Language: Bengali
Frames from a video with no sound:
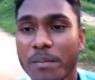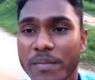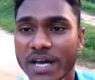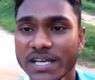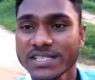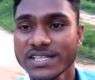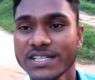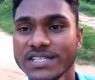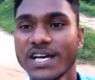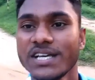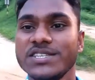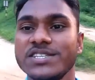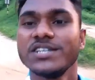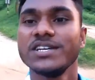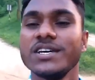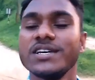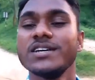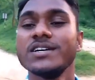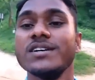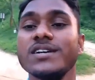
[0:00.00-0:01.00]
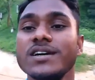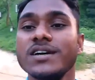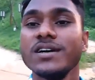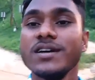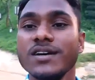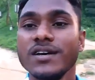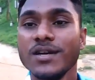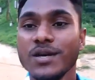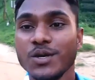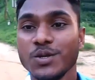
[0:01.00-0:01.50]
আমরা আজকে যাচ্ছি
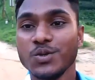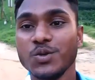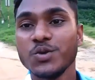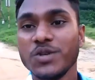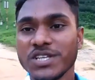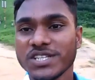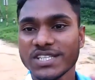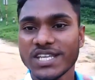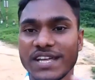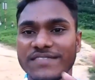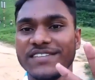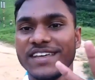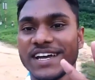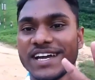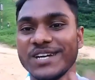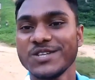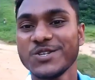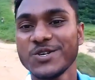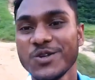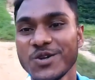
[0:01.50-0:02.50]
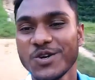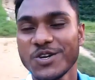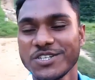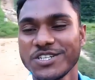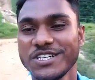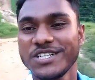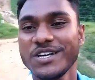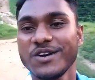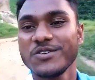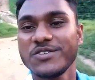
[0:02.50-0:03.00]
দুটি স্থান দেখার জন্য
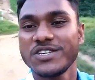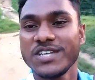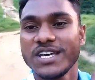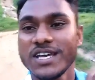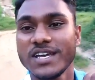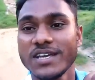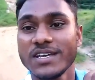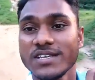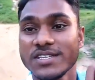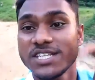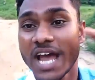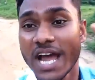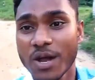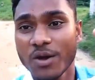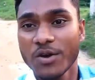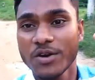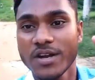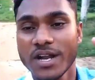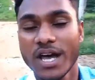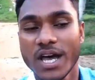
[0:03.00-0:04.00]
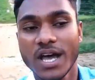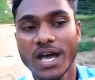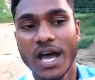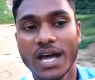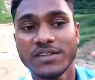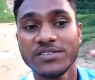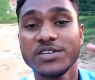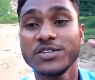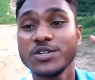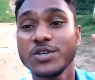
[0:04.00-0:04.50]
সেটি হচ্ছে চাকন্যা
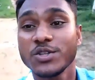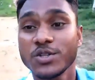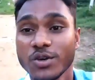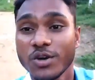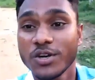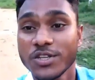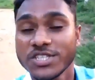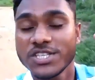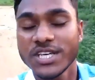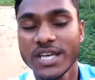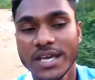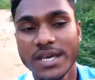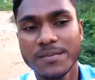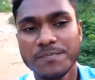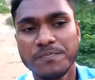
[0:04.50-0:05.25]
আর দ্বিতীয়ত হচ্ছে